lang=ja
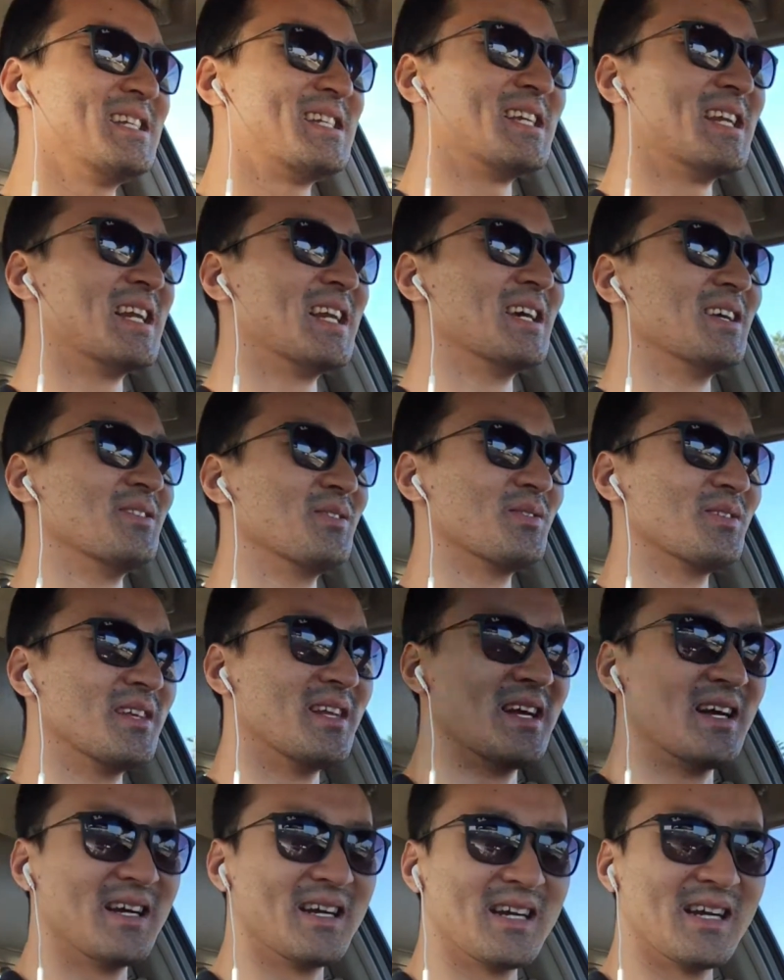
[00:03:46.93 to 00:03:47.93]
知らないとこで
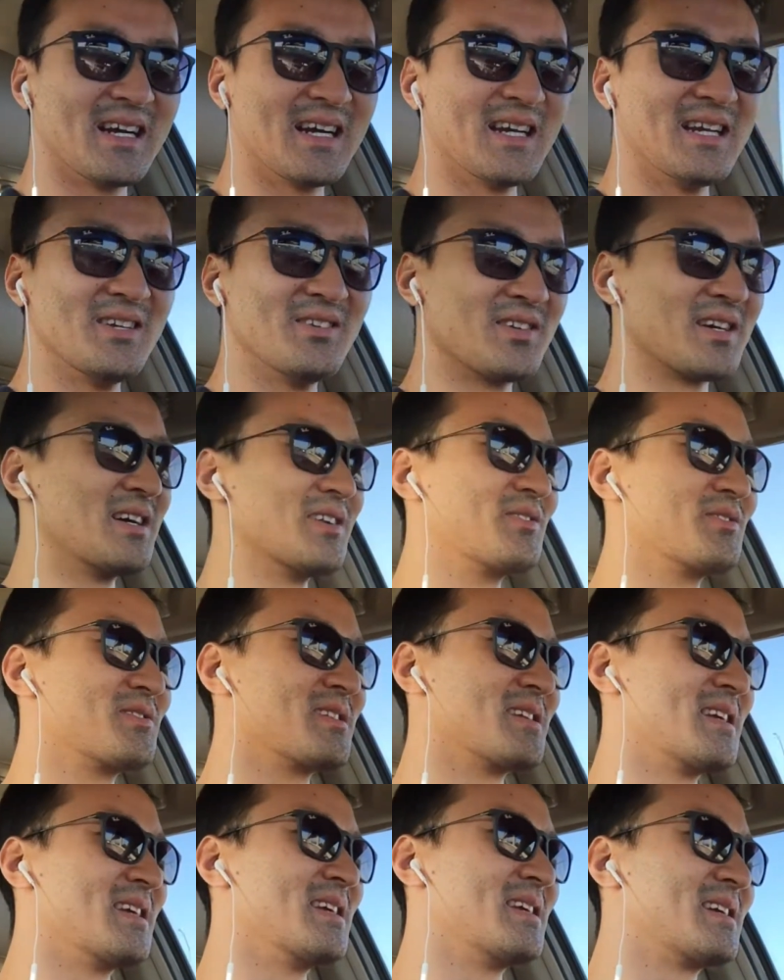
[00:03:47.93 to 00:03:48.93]
なんか彼女彼女さ
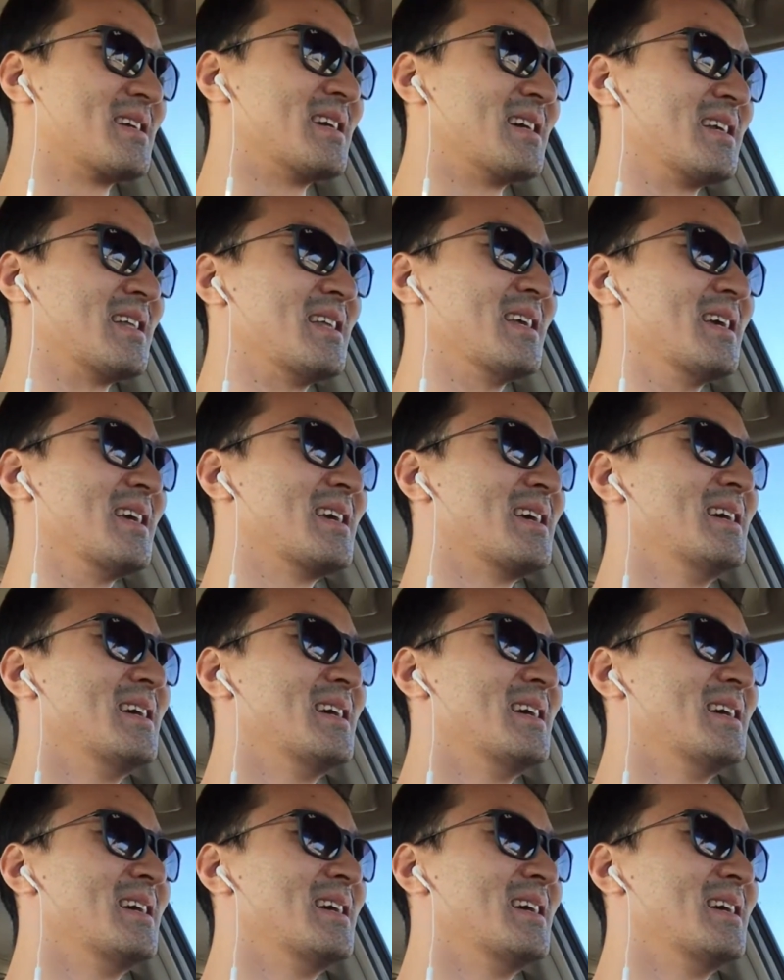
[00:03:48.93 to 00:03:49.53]
ん引っ掛けて